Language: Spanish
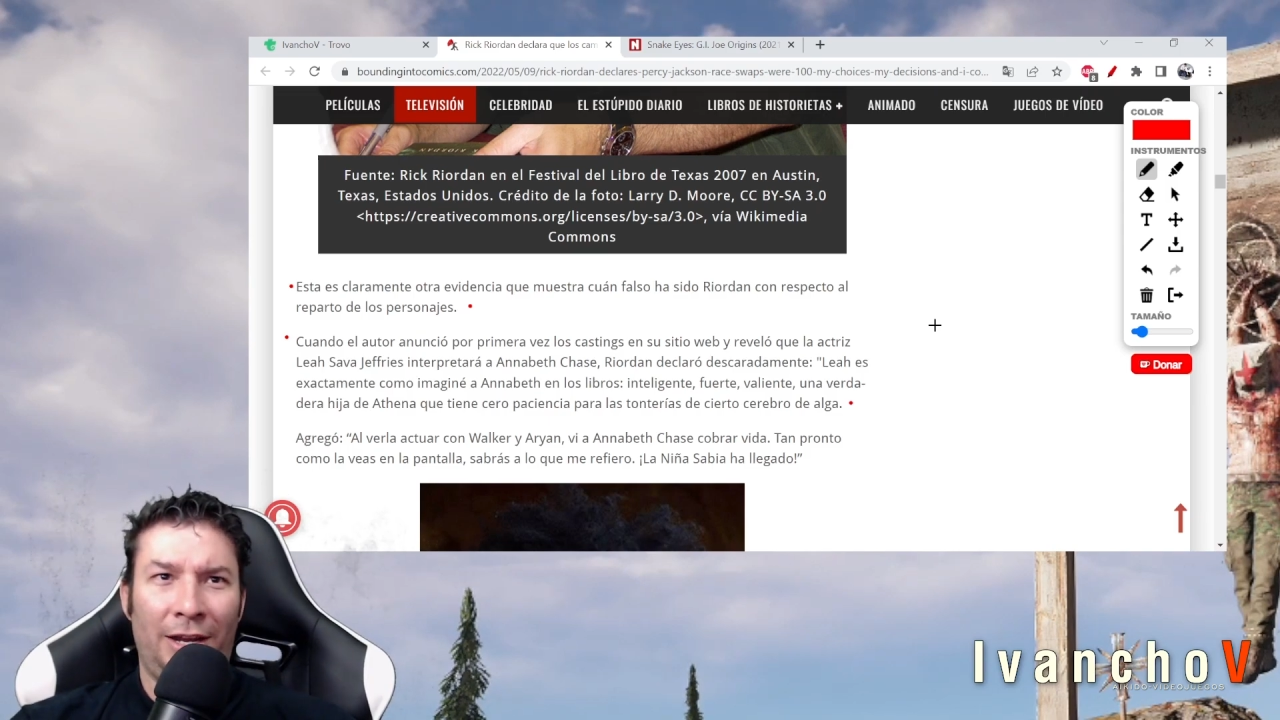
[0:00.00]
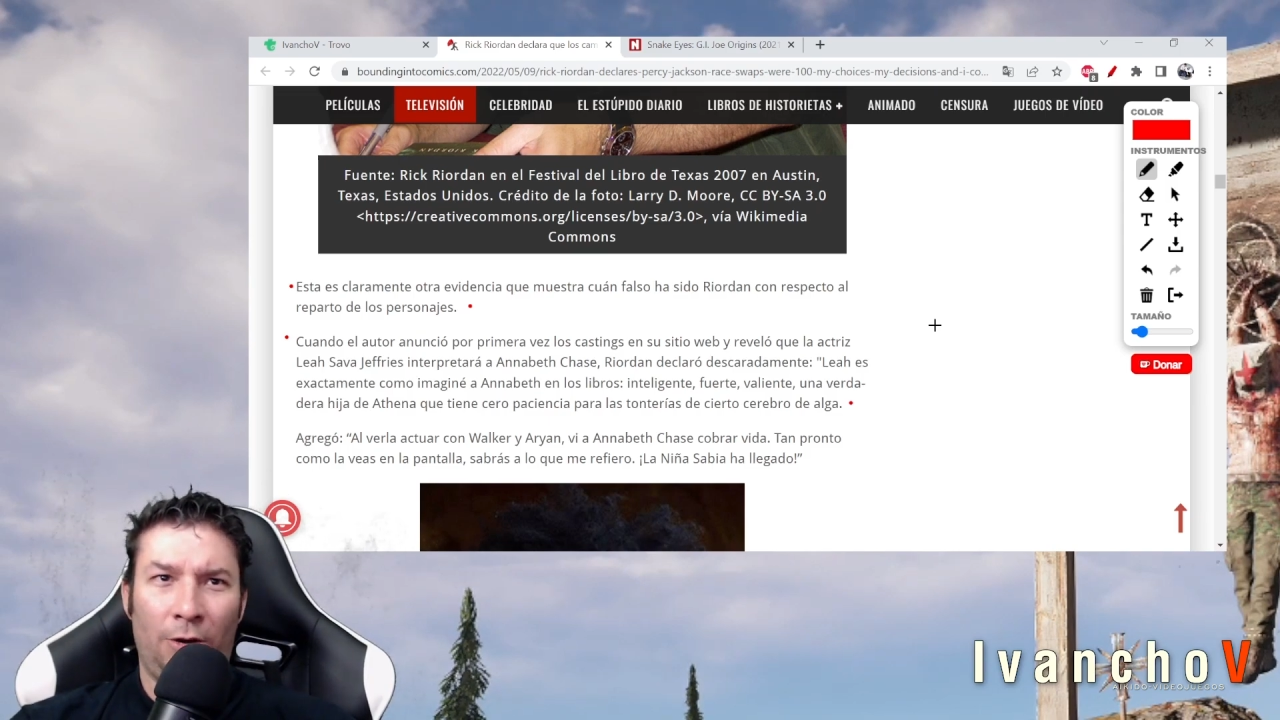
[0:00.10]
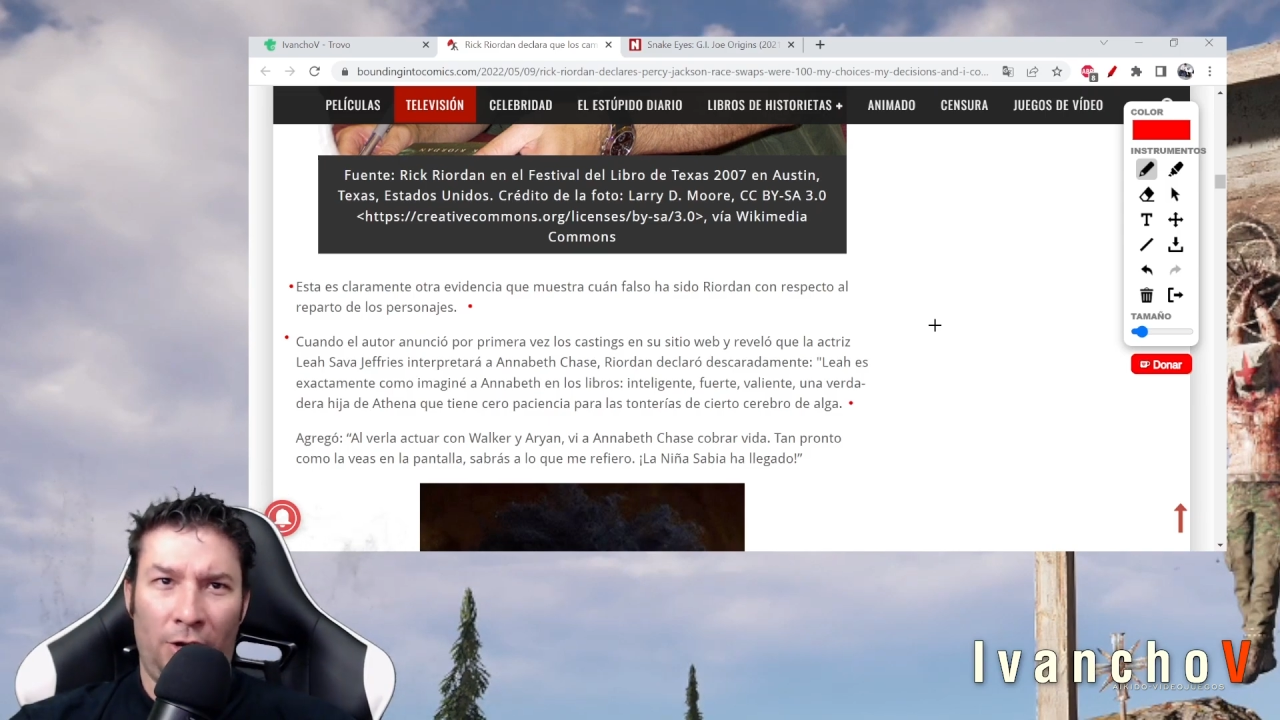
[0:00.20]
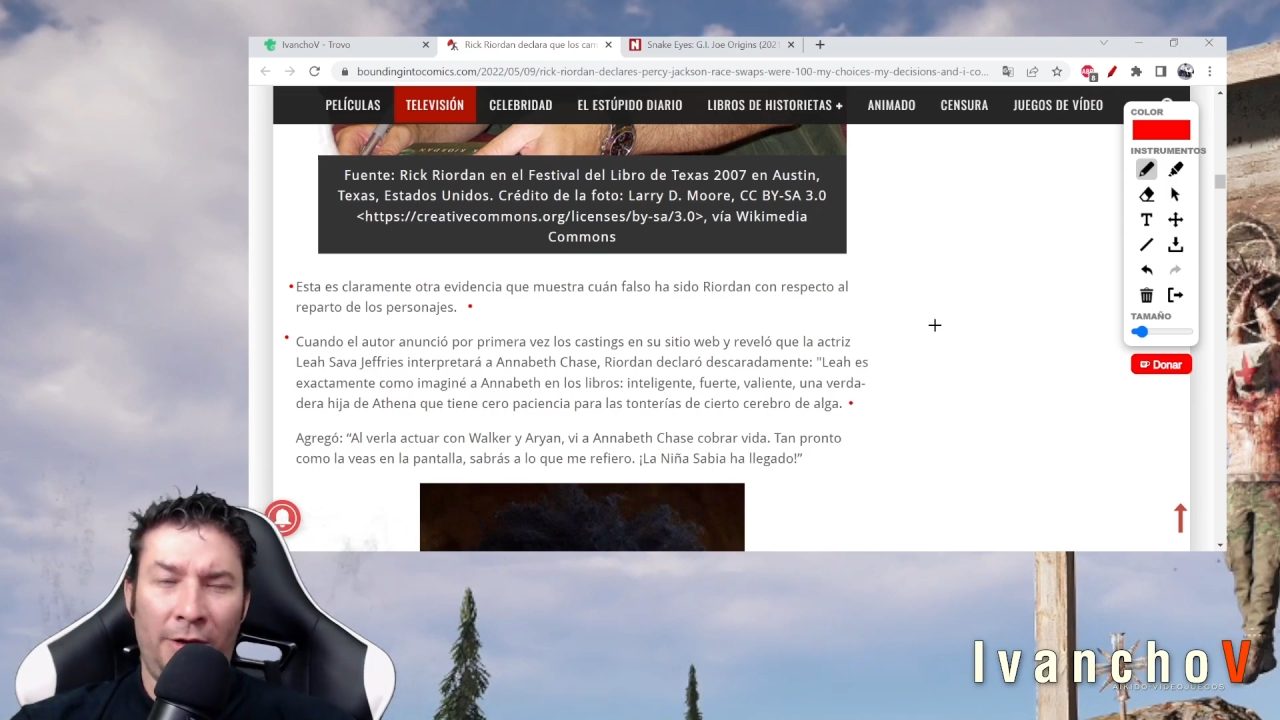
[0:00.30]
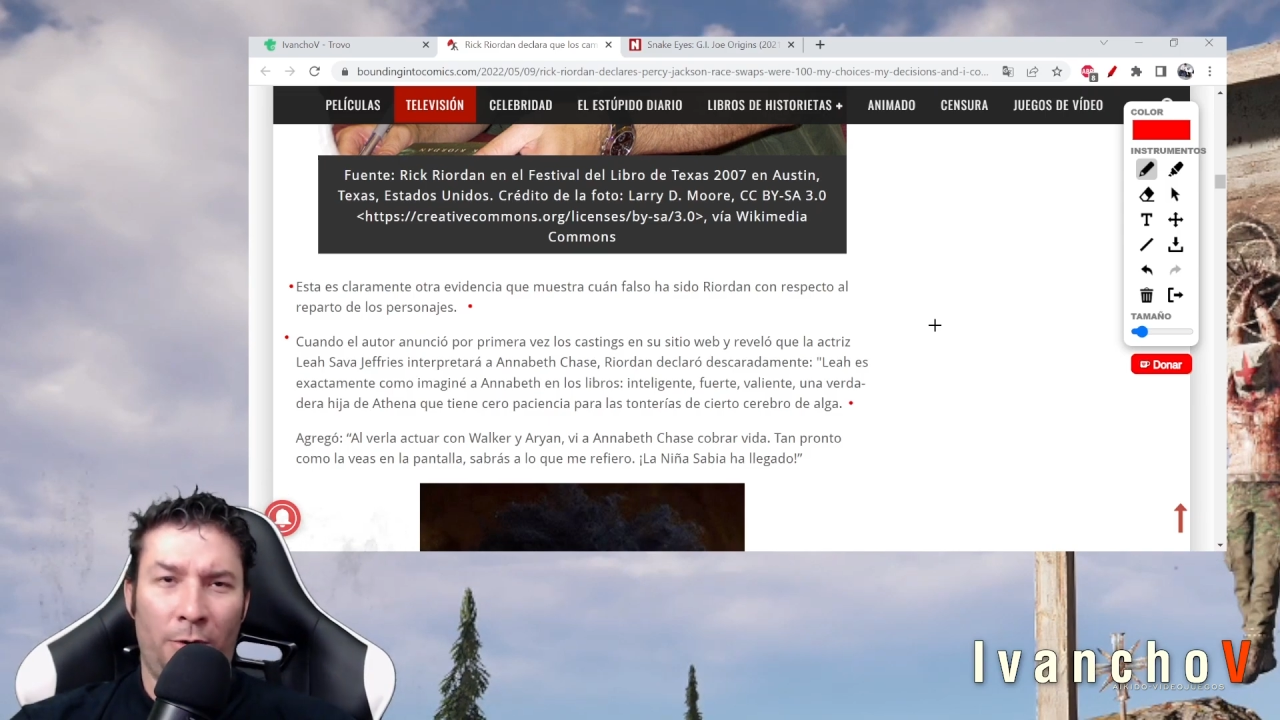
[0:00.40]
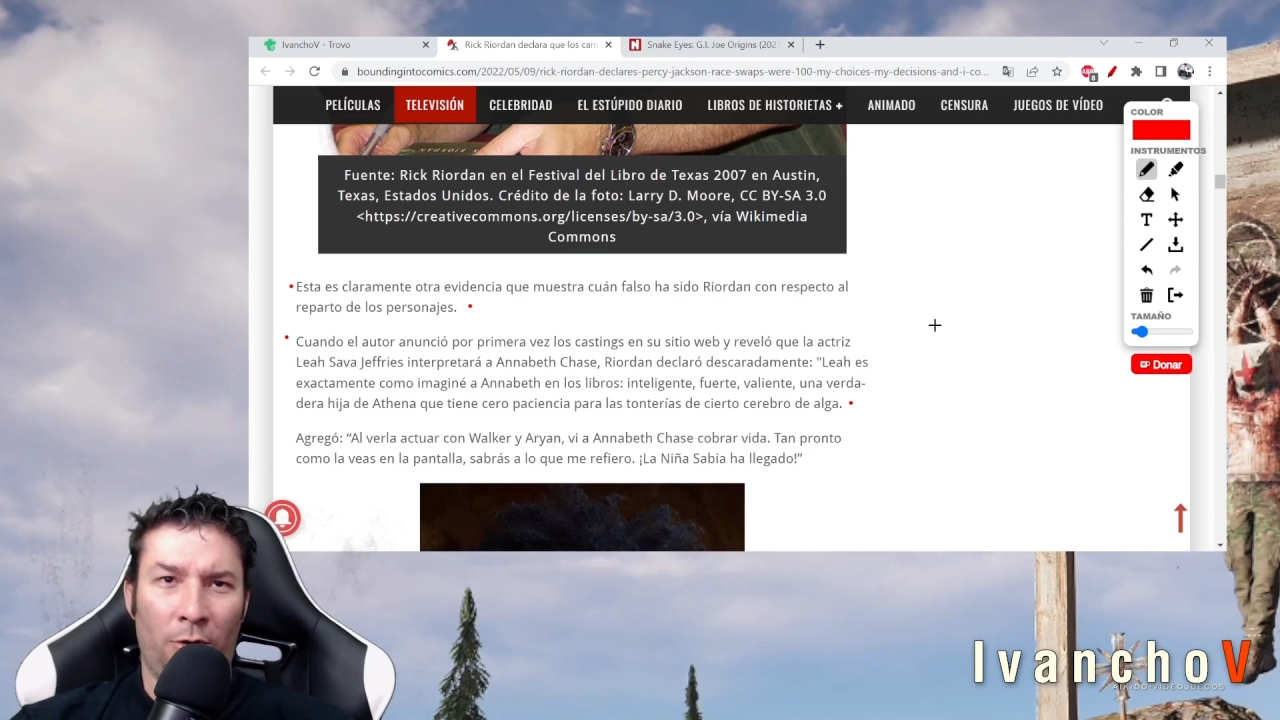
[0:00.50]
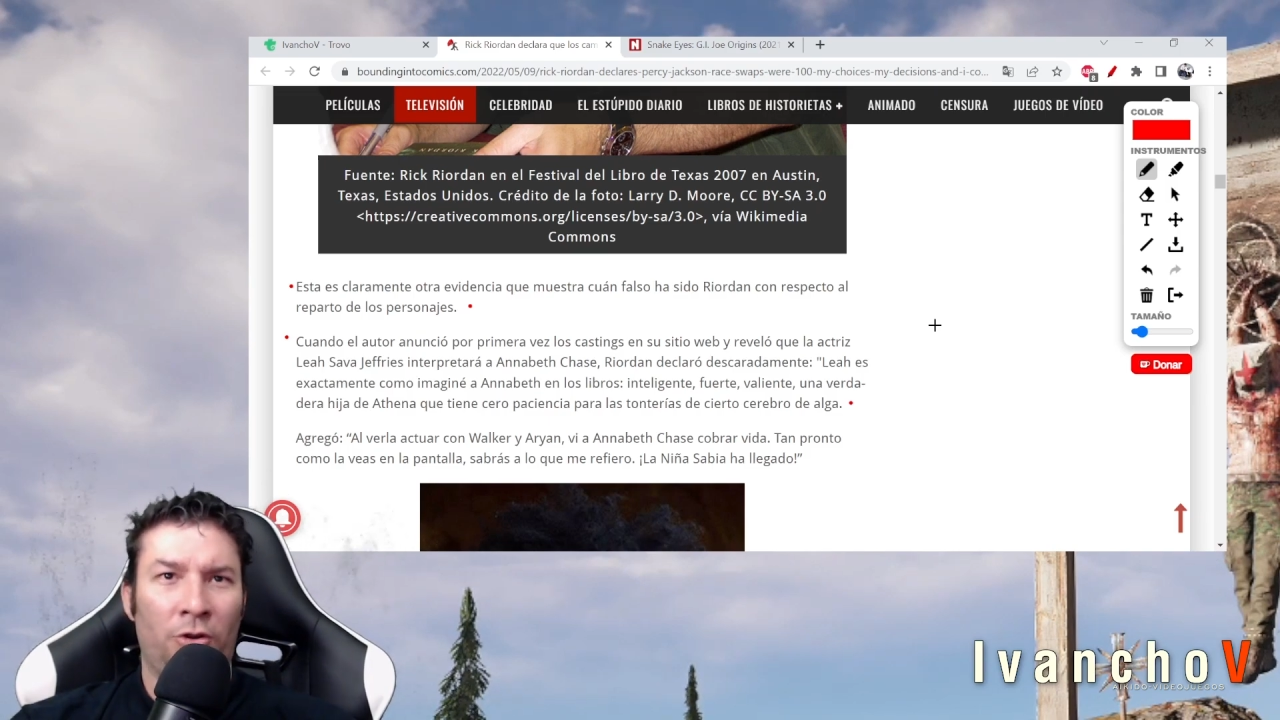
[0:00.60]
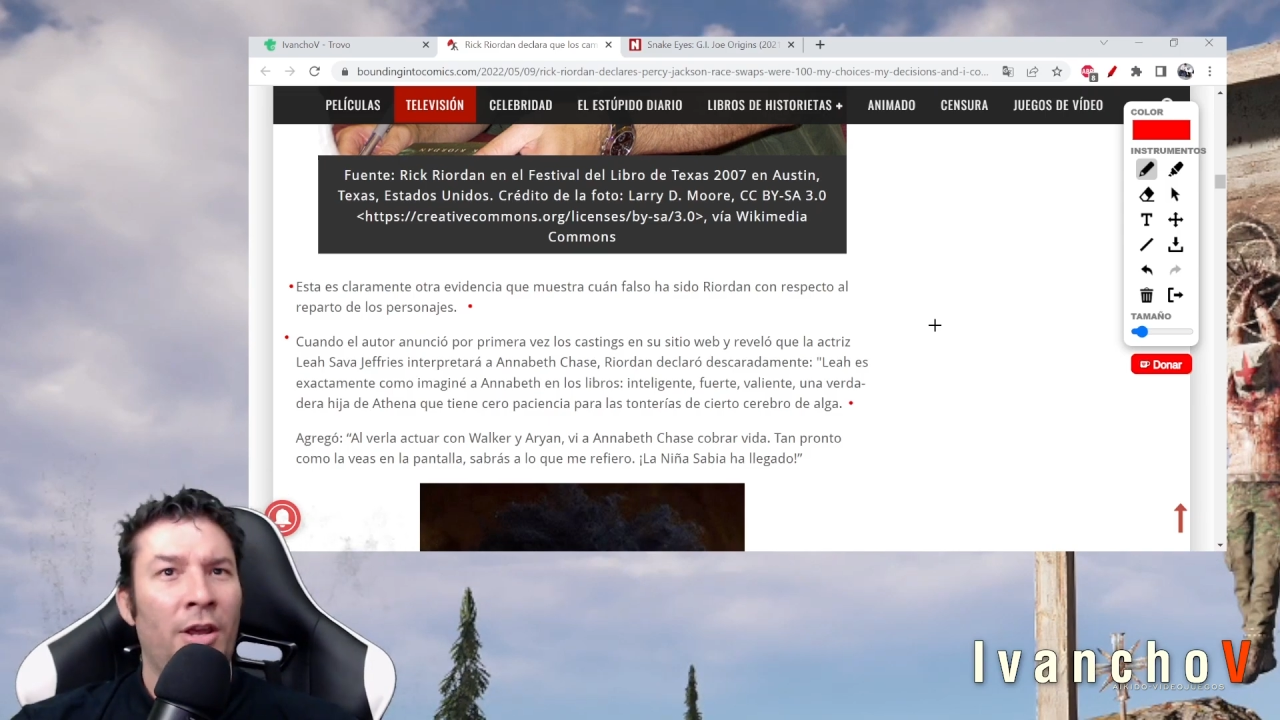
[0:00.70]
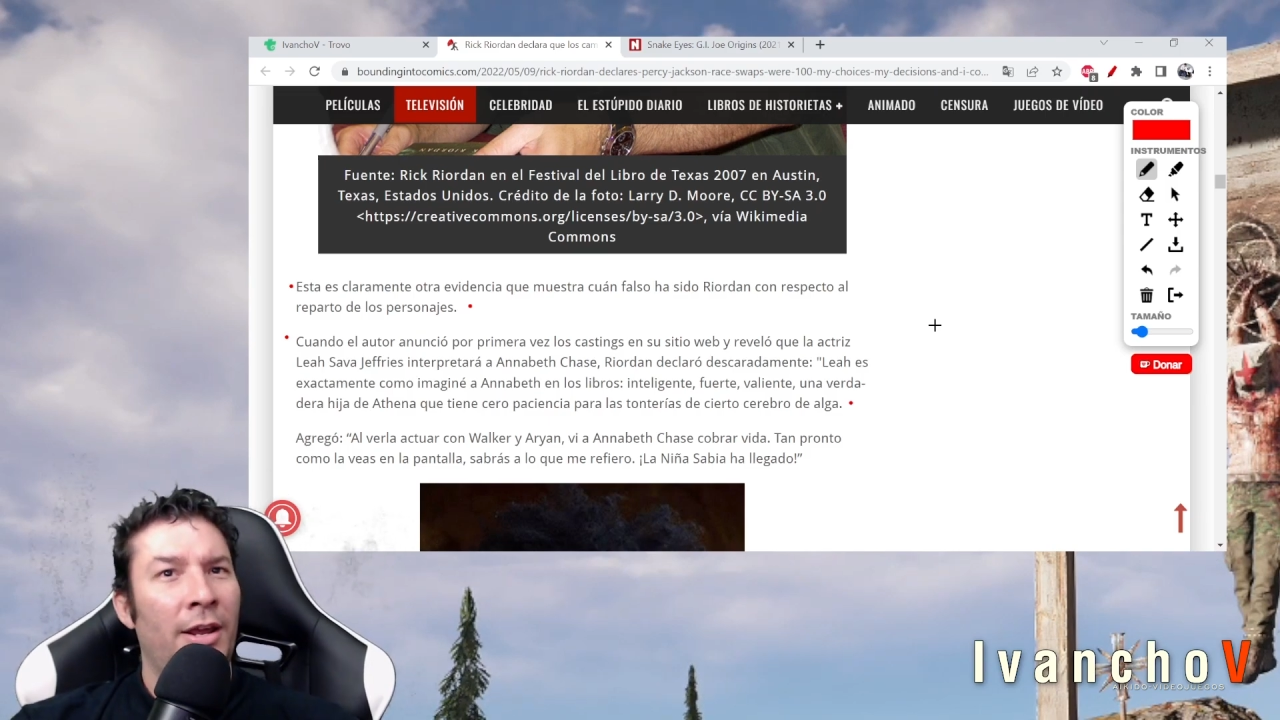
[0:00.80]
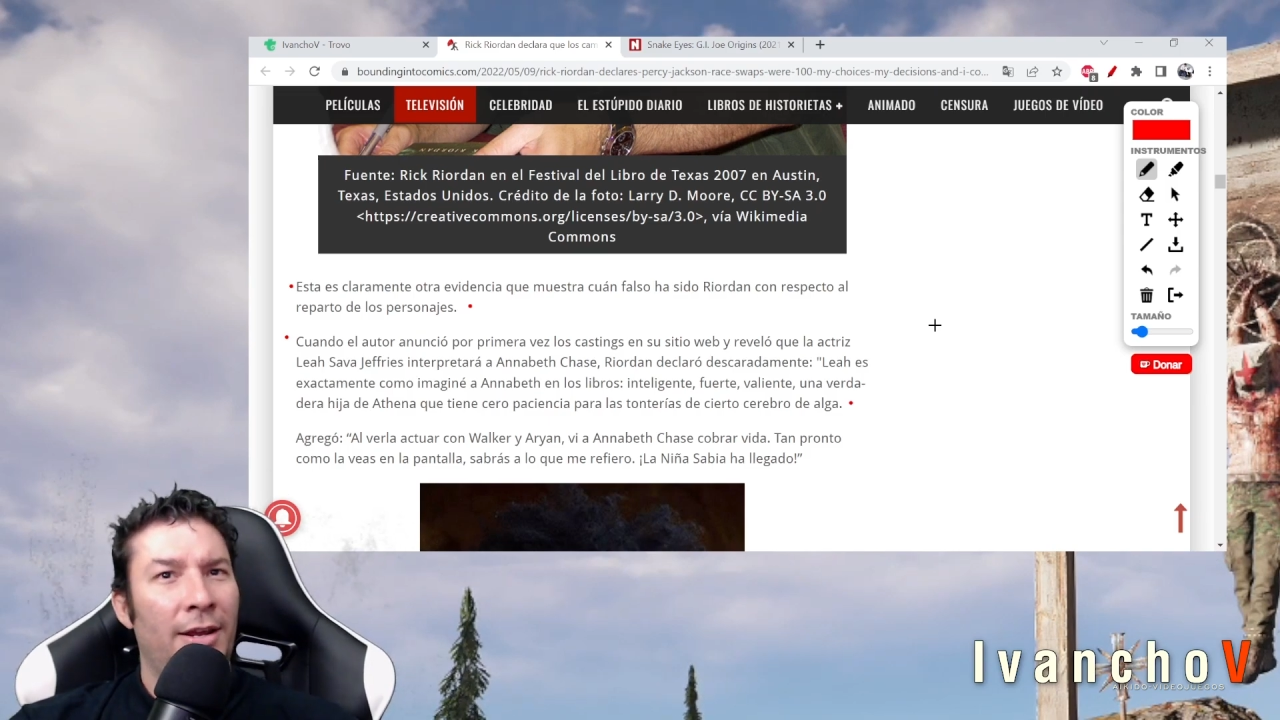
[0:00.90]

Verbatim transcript: en los libros,